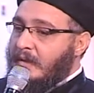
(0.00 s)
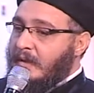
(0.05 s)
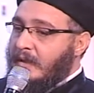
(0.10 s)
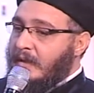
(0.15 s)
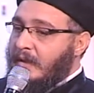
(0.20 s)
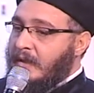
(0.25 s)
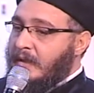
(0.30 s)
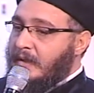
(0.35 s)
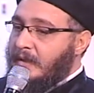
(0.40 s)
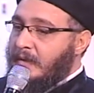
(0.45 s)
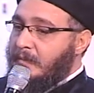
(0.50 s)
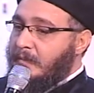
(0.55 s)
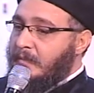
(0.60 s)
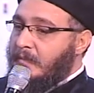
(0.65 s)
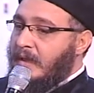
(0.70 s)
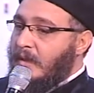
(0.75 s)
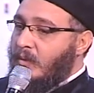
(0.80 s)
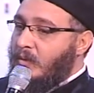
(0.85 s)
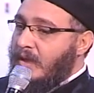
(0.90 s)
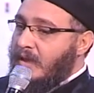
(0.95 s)
آه،
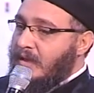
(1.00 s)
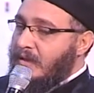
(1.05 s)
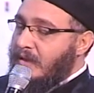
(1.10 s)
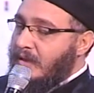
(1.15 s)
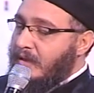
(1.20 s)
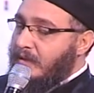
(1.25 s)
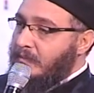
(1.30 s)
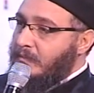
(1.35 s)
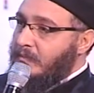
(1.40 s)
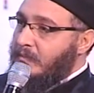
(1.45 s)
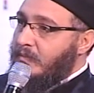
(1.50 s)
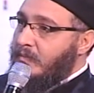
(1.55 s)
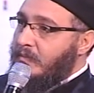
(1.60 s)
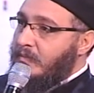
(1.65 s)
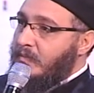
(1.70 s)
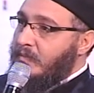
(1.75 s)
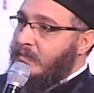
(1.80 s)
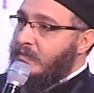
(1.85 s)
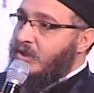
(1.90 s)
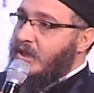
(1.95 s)
اولادنا
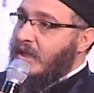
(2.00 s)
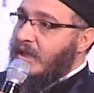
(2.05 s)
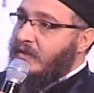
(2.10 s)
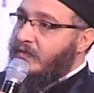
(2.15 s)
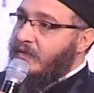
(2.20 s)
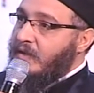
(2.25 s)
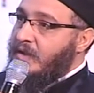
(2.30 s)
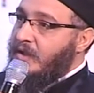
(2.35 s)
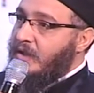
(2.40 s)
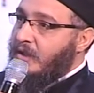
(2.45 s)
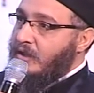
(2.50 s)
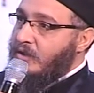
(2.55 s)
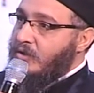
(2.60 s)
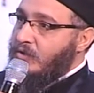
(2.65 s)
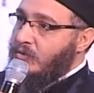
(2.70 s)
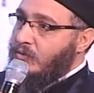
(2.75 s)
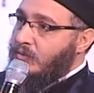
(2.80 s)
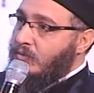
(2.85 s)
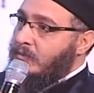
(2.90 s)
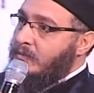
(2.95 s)
مش عارفين
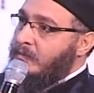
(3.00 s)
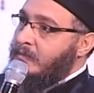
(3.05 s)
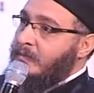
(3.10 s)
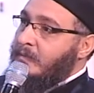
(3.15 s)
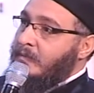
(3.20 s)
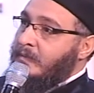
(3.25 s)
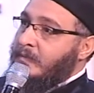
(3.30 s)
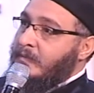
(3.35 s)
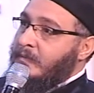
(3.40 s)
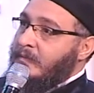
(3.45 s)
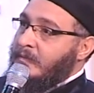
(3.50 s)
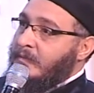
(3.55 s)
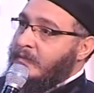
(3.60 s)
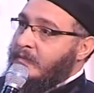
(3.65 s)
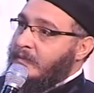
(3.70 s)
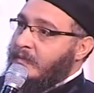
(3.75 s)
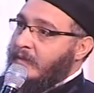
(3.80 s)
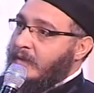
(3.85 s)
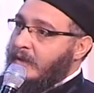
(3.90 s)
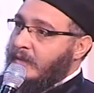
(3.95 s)
يعيشوا
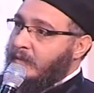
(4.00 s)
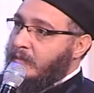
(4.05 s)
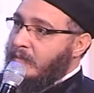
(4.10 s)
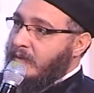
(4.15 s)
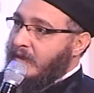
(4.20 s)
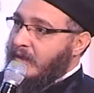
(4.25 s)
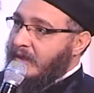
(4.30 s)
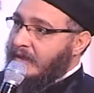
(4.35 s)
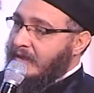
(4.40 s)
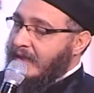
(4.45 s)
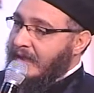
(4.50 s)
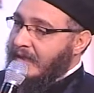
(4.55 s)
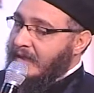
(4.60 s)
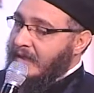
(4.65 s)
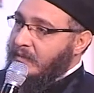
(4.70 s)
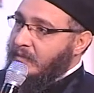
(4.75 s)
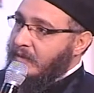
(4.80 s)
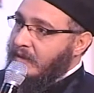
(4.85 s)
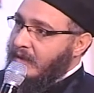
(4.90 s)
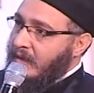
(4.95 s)

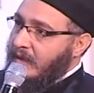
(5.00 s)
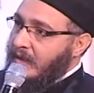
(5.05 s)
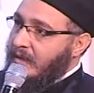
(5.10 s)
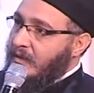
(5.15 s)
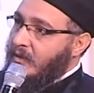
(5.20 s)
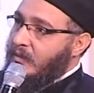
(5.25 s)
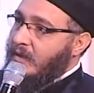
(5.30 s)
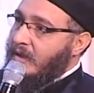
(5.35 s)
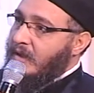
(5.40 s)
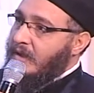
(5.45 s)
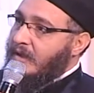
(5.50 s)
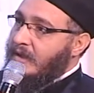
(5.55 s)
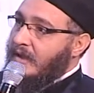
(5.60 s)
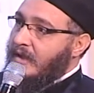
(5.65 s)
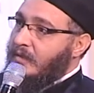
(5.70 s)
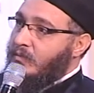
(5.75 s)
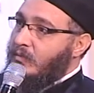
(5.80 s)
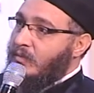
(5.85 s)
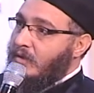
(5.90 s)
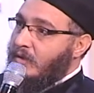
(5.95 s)
بالتعليم الحلوه اللي
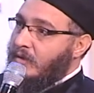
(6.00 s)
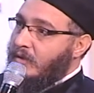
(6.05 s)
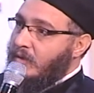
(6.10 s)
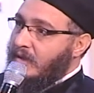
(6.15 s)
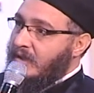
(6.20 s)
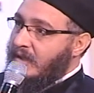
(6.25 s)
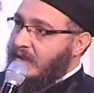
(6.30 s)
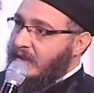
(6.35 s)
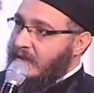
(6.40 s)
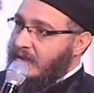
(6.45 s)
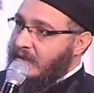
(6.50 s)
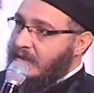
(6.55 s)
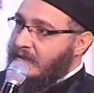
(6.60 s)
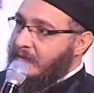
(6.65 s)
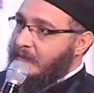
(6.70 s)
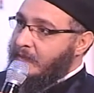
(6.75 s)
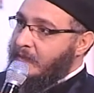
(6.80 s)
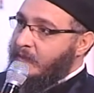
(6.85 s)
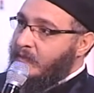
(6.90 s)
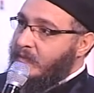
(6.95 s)
اتعلموها جوه الكنيسه
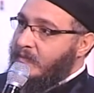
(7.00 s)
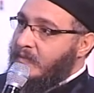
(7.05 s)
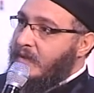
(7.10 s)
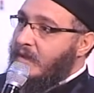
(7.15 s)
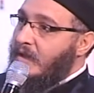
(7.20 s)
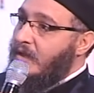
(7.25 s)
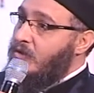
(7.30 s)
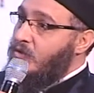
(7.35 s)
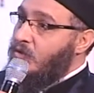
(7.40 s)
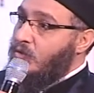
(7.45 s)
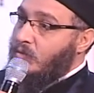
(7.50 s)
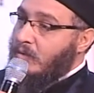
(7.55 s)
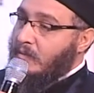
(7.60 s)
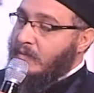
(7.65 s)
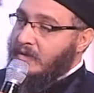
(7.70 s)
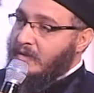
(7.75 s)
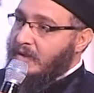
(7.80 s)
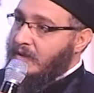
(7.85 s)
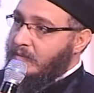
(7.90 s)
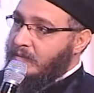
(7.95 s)
بيلاقوا صعوبه
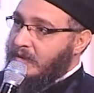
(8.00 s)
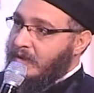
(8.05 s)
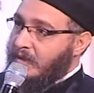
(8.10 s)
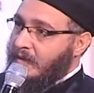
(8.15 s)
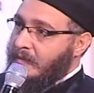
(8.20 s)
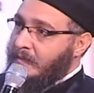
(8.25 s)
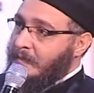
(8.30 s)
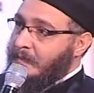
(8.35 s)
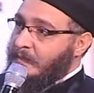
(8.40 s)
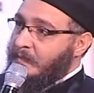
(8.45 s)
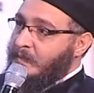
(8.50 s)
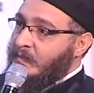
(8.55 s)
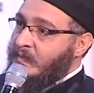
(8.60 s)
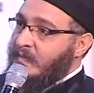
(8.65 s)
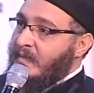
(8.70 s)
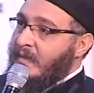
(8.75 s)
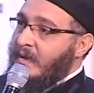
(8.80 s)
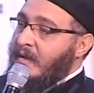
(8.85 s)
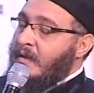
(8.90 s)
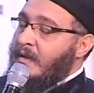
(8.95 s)
بره كبيره
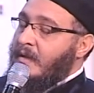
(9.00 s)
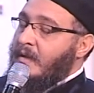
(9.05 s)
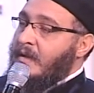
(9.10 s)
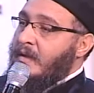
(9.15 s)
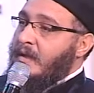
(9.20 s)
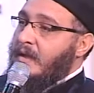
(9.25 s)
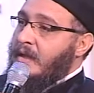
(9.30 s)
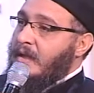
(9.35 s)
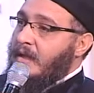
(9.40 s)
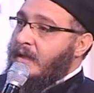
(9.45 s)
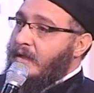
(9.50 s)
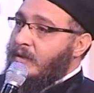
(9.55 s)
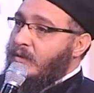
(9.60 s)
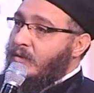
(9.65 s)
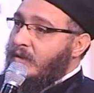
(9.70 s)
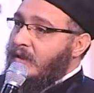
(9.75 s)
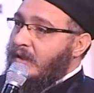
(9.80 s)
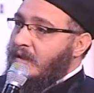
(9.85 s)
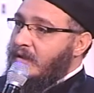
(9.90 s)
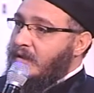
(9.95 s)
ايه
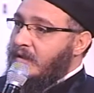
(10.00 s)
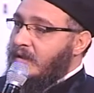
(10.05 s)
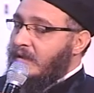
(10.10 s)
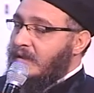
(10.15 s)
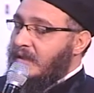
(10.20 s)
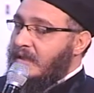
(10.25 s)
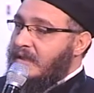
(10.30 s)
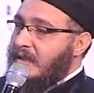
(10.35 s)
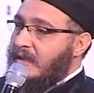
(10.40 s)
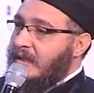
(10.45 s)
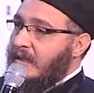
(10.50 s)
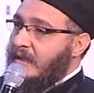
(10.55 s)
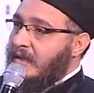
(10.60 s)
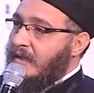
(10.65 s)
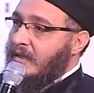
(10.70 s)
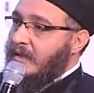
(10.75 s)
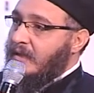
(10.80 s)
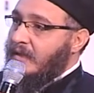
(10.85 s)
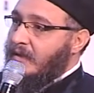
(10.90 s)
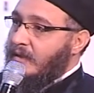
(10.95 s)
رؤية قداستك
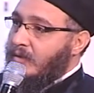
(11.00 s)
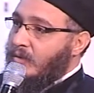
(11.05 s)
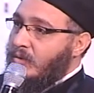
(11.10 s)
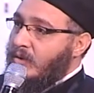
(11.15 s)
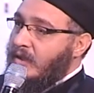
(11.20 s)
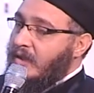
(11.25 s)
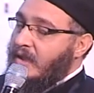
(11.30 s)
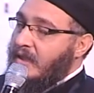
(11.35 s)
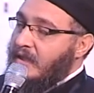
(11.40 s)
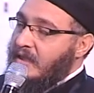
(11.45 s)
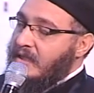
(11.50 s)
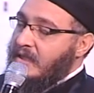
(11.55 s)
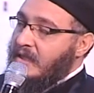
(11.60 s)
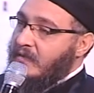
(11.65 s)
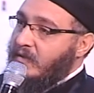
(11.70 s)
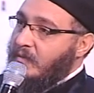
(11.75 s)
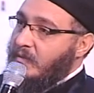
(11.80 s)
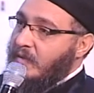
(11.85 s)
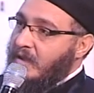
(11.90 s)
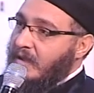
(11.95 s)
لدور الكنيسة
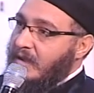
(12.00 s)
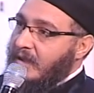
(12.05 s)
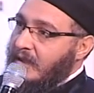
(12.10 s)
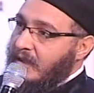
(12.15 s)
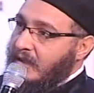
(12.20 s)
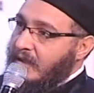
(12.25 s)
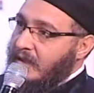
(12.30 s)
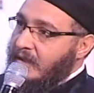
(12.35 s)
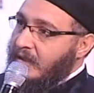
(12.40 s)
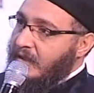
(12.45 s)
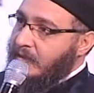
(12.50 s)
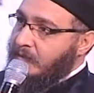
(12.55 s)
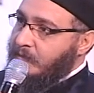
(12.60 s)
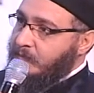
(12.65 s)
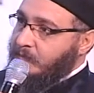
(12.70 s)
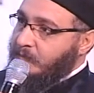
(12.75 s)
في المرحلة الجاية؟